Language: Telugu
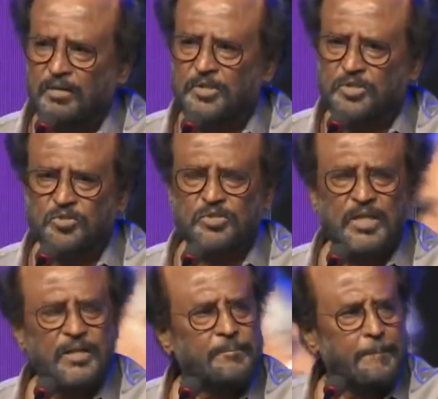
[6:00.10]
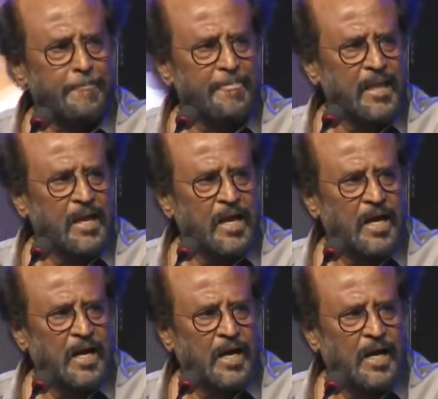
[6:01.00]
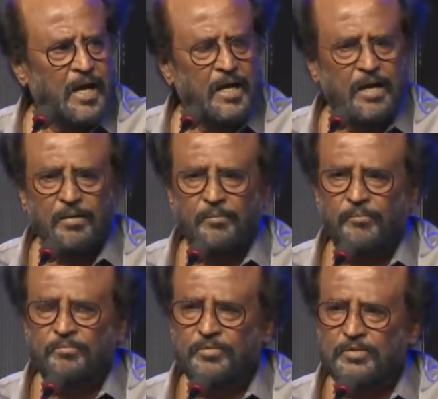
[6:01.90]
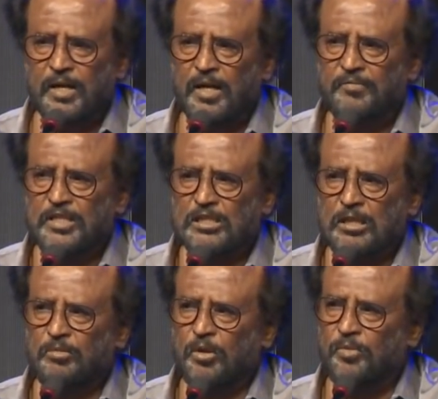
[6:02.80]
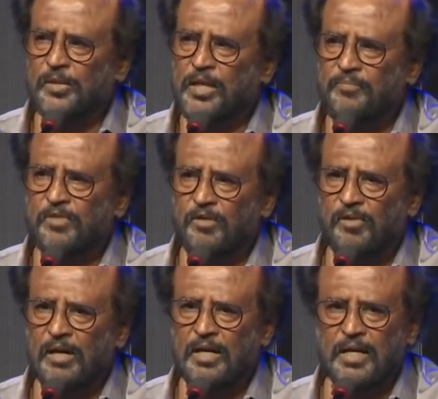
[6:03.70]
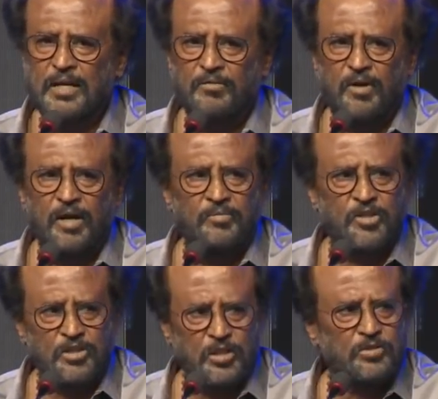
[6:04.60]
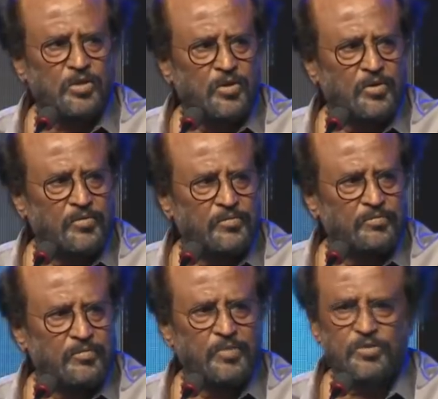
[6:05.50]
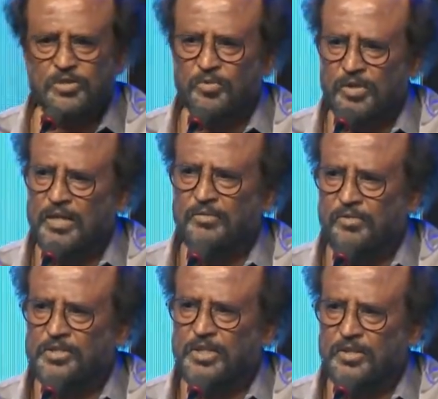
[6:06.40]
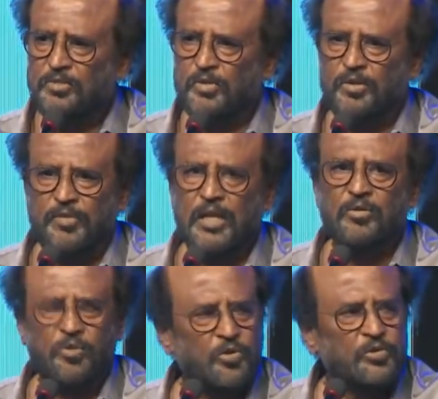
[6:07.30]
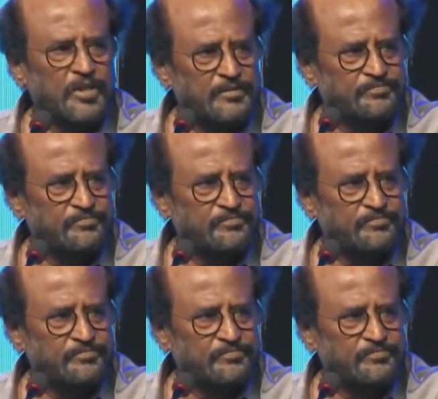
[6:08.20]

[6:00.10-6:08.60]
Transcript: కాల పిక్చర్ చూస్తే ఆ దారాబియా స్లమ్లోనే వెళ్ళి వాళ్ళ మనుషులతో మేము వచ్చి ఉండి వచ్చేటట్టు ఒక ఫీలింగ్ ఉంటుంది